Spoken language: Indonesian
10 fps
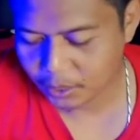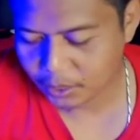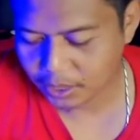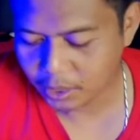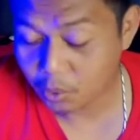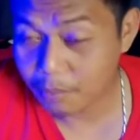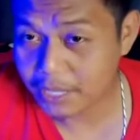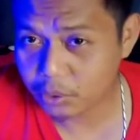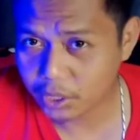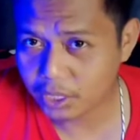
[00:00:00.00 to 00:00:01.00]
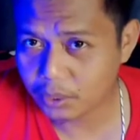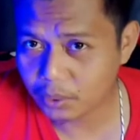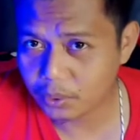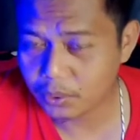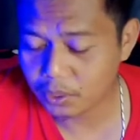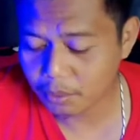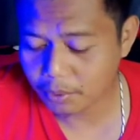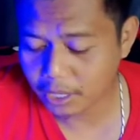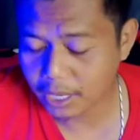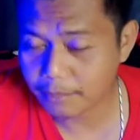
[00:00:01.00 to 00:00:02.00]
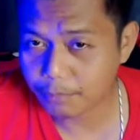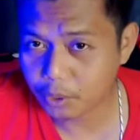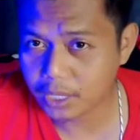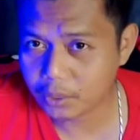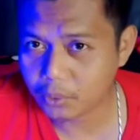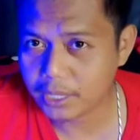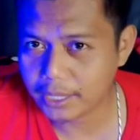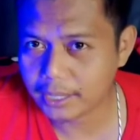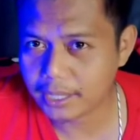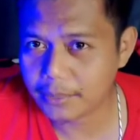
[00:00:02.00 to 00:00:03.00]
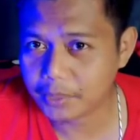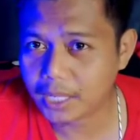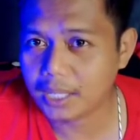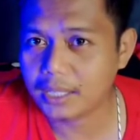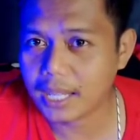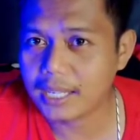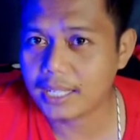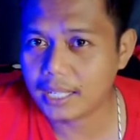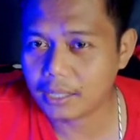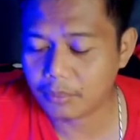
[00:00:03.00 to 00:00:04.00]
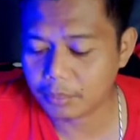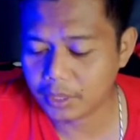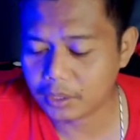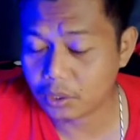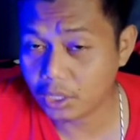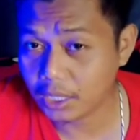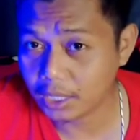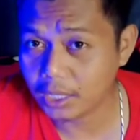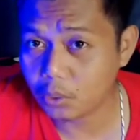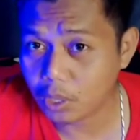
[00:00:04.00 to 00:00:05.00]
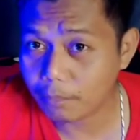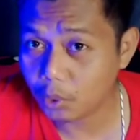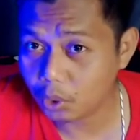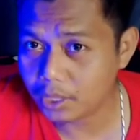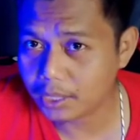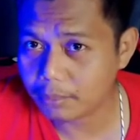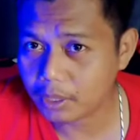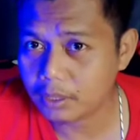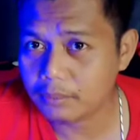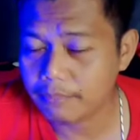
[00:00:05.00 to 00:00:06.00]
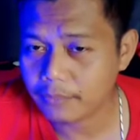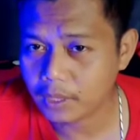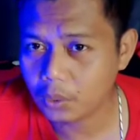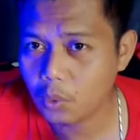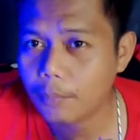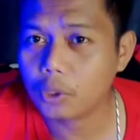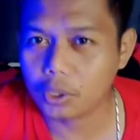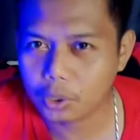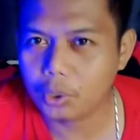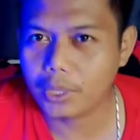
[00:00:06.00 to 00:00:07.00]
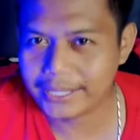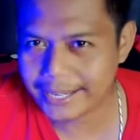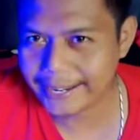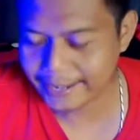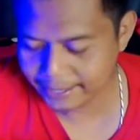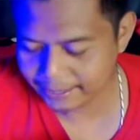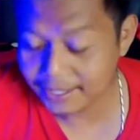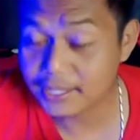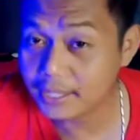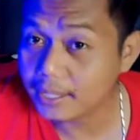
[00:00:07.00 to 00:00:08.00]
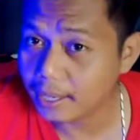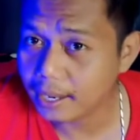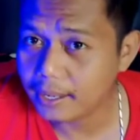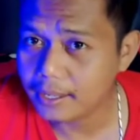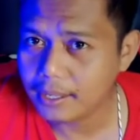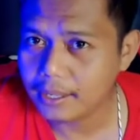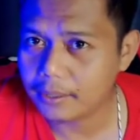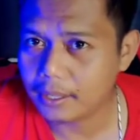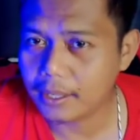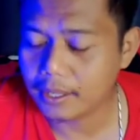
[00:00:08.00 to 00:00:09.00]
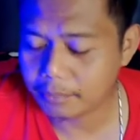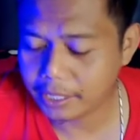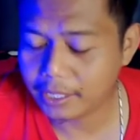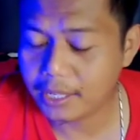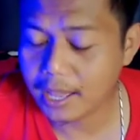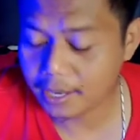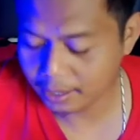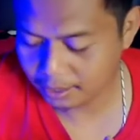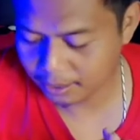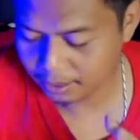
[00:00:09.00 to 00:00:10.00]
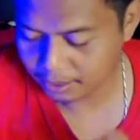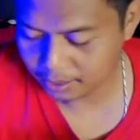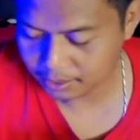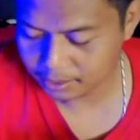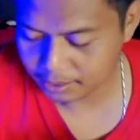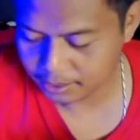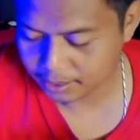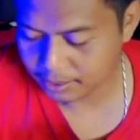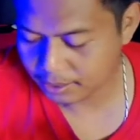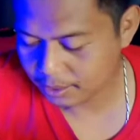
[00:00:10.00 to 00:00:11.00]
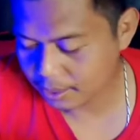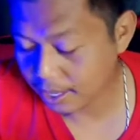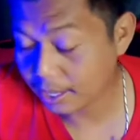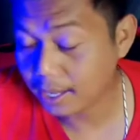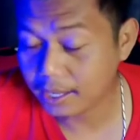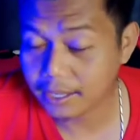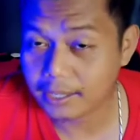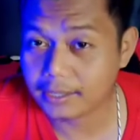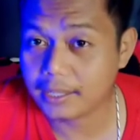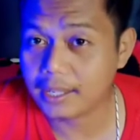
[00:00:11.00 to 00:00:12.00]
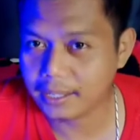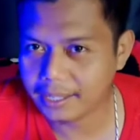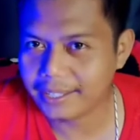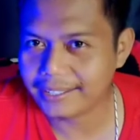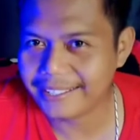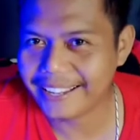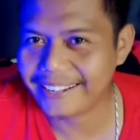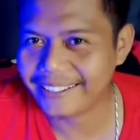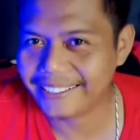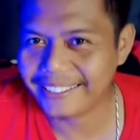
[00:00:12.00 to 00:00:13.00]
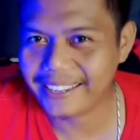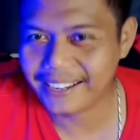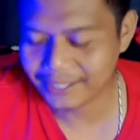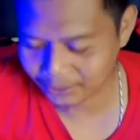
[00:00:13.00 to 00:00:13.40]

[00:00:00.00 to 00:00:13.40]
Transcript: Oke, gua masukin dulu nomor handphone yang udah kita daftarin tadi ya, teman-teman. Sorry, ini gua blur ya, teman-teman. Gua potong dulu aja ya yang di sini ya. Uh, menghindari eh, hal-hal uh, yang tidak diinginkan nanti ya.